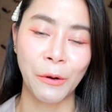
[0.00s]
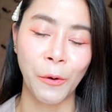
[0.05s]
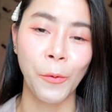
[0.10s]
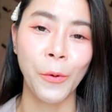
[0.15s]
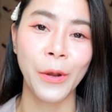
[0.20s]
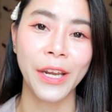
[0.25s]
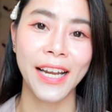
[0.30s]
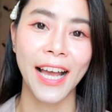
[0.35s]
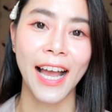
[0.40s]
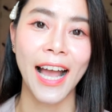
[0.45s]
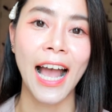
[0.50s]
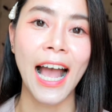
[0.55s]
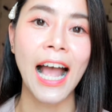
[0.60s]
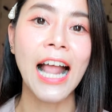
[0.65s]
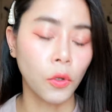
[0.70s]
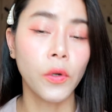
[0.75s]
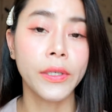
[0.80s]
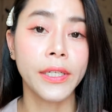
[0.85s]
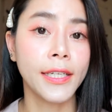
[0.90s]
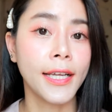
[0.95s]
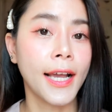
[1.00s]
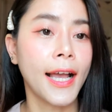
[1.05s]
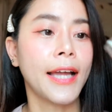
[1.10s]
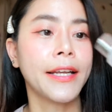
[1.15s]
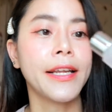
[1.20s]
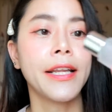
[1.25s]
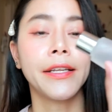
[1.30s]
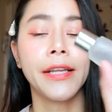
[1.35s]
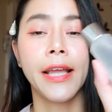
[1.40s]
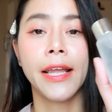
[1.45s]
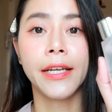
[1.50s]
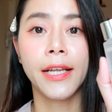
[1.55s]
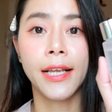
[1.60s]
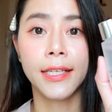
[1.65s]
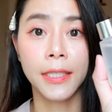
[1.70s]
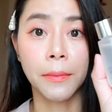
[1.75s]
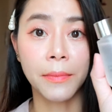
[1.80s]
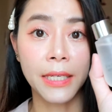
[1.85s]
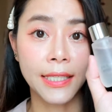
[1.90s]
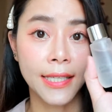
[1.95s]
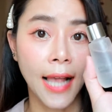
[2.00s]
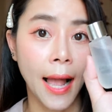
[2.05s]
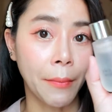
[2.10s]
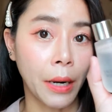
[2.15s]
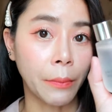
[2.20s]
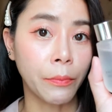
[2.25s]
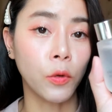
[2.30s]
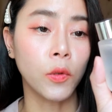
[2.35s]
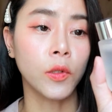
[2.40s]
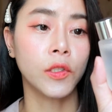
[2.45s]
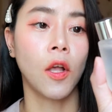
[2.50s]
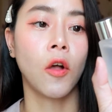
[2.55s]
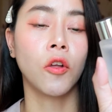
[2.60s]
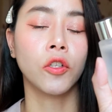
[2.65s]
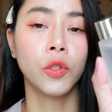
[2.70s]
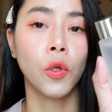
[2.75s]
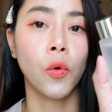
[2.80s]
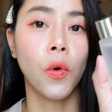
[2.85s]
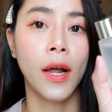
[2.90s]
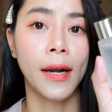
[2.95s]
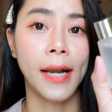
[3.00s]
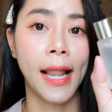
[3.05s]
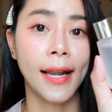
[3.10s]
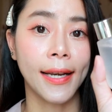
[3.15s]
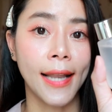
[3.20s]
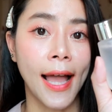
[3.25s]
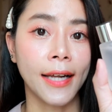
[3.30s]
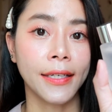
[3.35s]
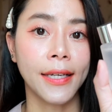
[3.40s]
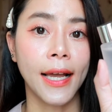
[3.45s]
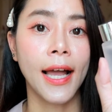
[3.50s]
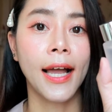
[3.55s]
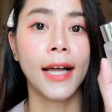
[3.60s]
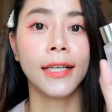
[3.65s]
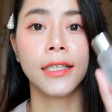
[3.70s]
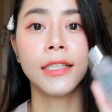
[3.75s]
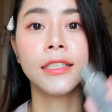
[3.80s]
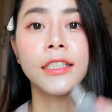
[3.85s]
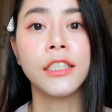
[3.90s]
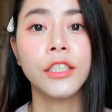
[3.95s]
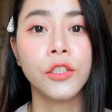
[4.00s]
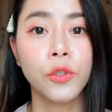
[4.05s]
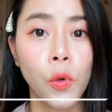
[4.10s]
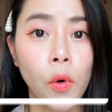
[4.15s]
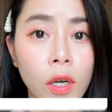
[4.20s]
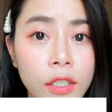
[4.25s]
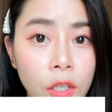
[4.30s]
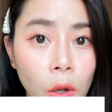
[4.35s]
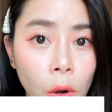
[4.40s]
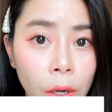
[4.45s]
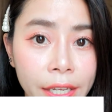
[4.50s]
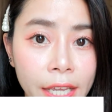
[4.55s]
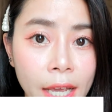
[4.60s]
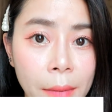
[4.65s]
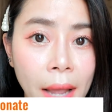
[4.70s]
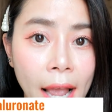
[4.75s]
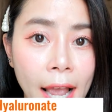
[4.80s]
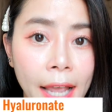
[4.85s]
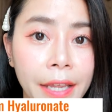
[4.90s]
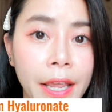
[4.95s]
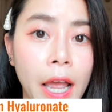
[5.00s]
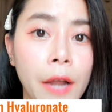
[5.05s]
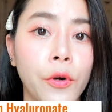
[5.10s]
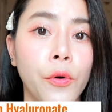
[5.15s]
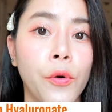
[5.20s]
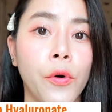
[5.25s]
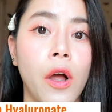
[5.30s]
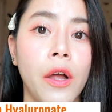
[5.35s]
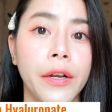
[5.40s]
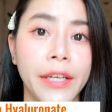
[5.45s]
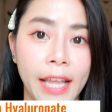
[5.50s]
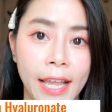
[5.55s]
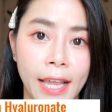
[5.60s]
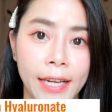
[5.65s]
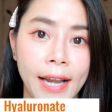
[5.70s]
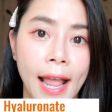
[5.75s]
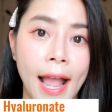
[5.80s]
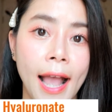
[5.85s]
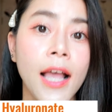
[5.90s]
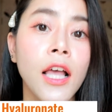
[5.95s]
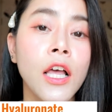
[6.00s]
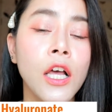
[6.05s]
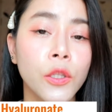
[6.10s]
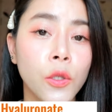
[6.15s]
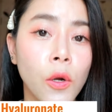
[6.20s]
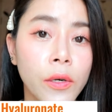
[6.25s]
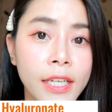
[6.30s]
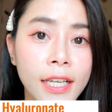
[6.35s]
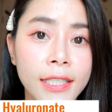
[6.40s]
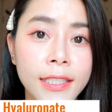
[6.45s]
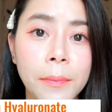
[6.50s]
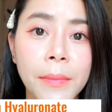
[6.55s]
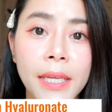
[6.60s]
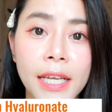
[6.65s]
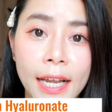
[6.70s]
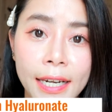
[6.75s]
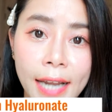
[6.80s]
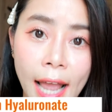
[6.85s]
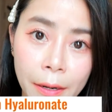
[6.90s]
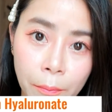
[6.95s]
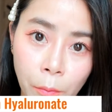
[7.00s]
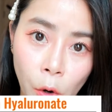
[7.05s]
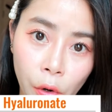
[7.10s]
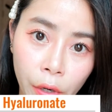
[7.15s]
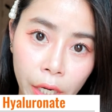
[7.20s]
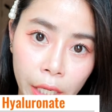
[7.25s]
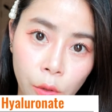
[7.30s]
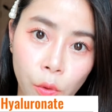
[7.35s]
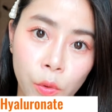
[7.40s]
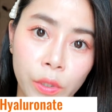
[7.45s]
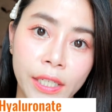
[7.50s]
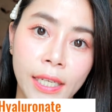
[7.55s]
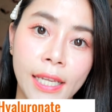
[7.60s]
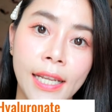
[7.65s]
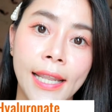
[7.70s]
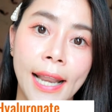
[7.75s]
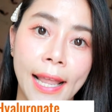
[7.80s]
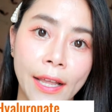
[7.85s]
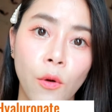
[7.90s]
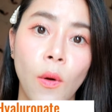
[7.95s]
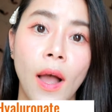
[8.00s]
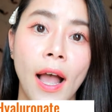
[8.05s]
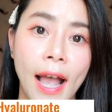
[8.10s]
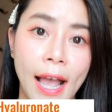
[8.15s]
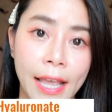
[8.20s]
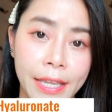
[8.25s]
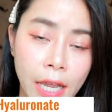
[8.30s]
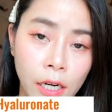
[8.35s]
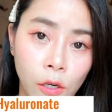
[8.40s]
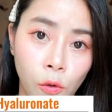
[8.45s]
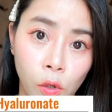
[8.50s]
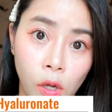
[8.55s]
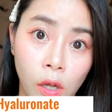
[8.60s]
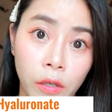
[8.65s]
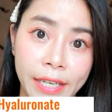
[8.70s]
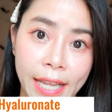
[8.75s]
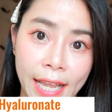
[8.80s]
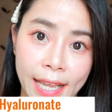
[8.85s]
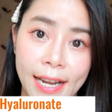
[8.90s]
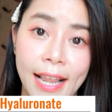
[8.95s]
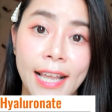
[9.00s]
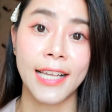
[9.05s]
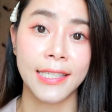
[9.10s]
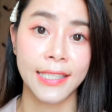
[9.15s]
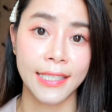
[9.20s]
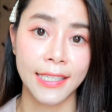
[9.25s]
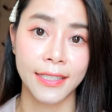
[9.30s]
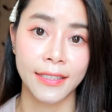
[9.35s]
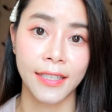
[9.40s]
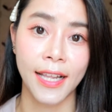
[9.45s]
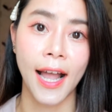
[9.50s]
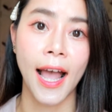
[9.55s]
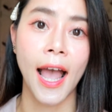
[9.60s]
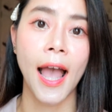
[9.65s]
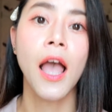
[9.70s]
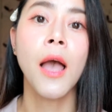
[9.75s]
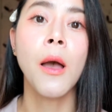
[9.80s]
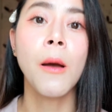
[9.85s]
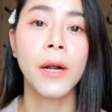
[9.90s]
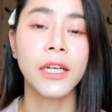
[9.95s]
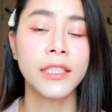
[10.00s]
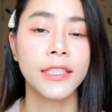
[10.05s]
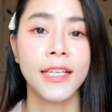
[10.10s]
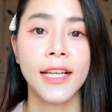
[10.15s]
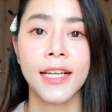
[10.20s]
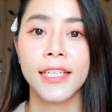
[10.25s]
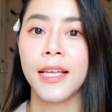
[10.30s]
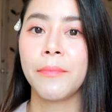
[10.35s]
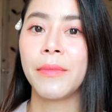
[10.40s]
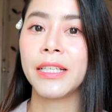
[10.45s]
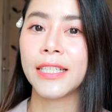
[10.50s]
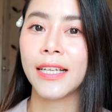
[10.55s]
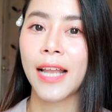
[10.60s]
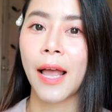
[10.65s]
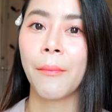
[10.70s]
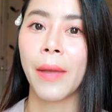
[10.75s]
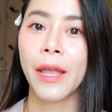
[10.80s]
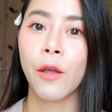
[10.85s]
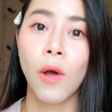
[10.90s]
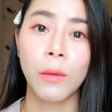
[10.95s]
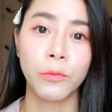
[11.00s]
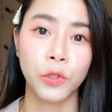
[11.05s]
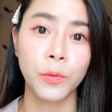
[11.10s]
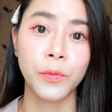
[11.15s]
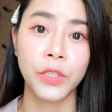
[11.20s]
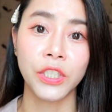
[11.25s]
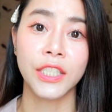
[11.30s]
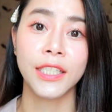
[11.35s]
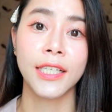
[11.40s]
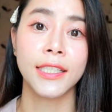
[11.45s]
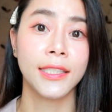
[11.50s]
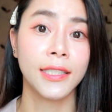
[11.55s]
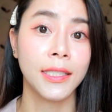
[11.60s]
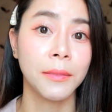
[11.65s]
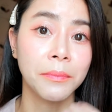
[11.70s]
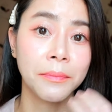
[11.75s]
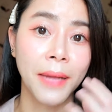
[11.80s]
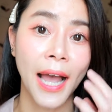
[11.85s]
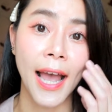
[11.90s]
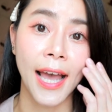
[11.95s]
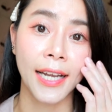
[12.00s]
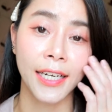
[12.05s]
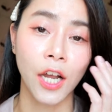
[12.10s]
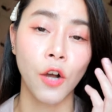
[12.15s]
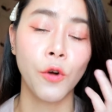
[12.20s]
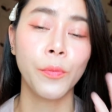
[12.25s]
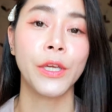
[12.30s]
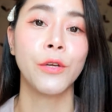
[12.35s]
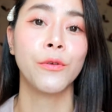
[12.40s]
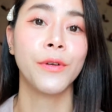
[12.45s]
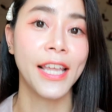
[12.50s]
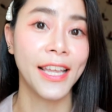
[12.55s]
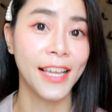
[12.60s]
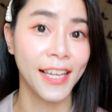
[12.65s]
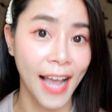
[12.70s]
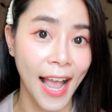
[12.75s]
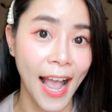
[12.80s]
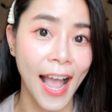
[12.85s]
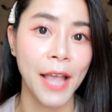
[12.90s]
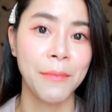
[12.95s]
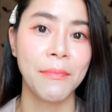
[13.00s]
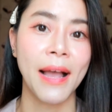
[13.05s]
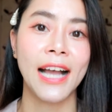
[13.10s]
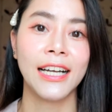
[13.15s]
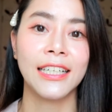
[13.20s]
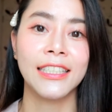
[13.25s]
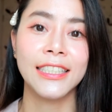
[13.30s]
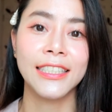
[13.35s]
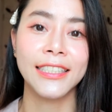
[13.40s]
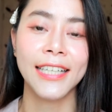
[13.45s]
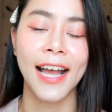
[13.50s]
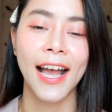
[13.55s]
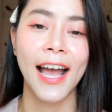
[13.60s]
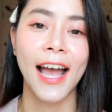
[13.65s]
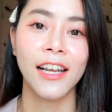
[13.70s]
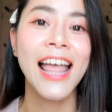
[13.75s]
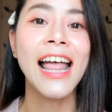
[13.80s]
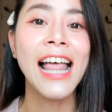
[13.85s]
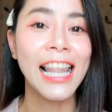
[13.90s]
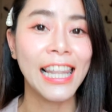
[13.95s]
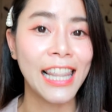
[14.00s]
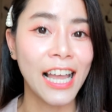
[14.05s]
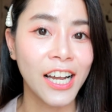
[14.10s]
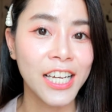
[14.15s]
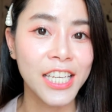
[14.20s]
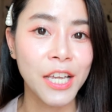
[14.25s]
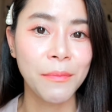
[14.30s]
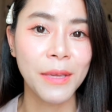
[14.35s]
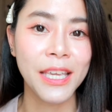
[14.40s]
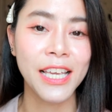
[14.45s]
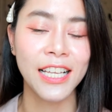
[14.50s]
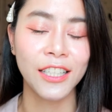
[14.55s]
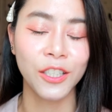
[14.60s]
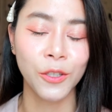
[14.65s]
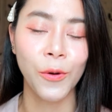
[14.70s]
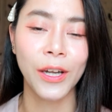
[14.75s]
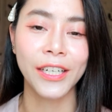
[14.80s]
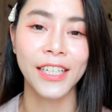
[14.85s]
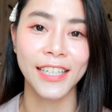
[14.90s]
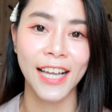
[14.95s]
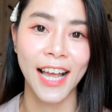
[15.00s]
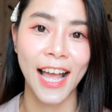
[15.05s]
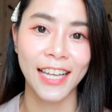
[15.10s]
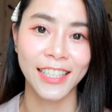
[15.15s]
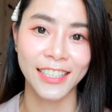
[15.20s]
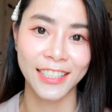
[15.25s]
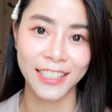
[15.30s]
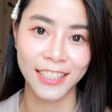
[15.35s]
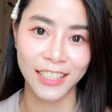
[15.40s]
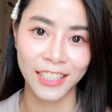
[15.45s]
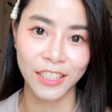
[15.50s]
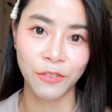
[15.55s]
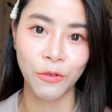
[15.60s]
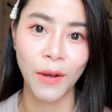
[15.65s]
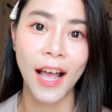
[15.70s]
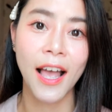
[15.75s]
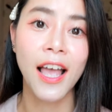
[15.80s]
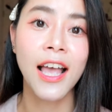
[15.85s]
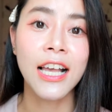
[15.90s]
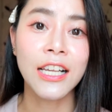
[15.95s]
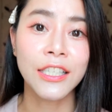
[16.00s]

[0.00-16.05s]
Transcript: นขุยนะคะ ตัวนี้นะคะเด่นๆเนี่ย จะมีสารบำรุง2 ตัวหลักๆนะคะ ก็คือตัวโซเดียมไฮยาลูรอนเนตนะตัวนี้จะมีขนาดโมเลกุลที่เล็กกว่าไฮยาลูรอนเนตเอซิสนะคะเพราะฉะนั้นเนี่ยมันจะทำให้ความชุ่มชื้นเนี่ยซึมผ่านเข้าผิวได้ง่ายมากขึ้นนะคะแล้วก็ยังมีอีกตัวหนึ่งนะคะที่ชื่อว่า